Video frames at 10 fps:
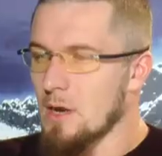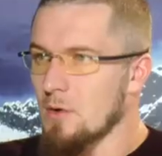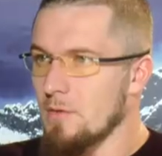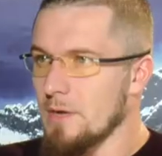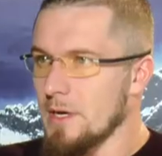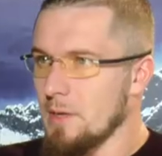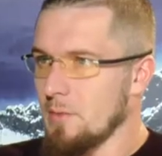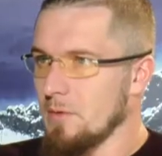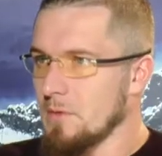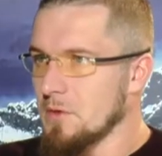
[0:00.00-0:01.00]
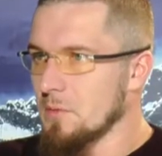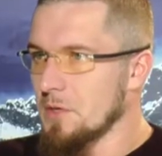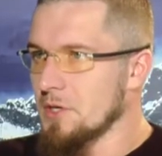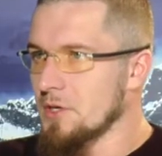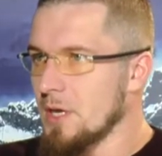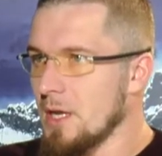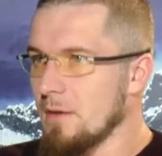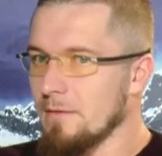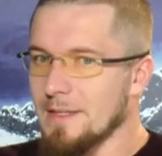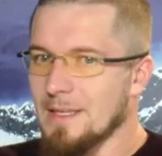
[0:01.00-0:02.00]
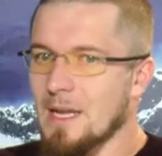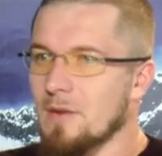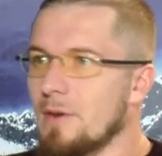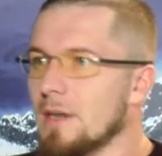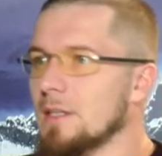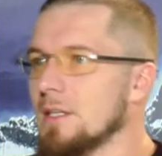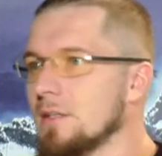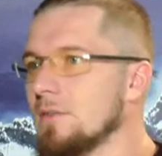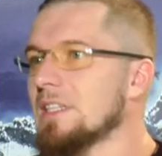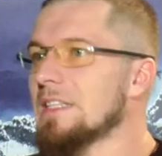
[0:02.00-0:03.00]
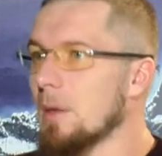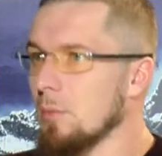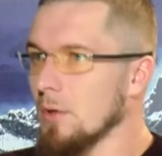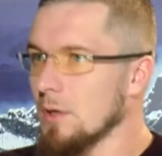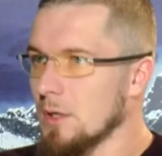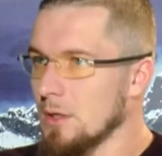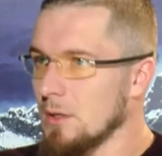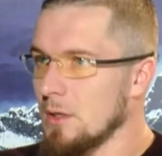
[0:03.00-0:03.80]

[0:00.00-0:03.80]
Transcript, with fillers: какой войне мы ведем речь. Война как фактор — это всегда плохо.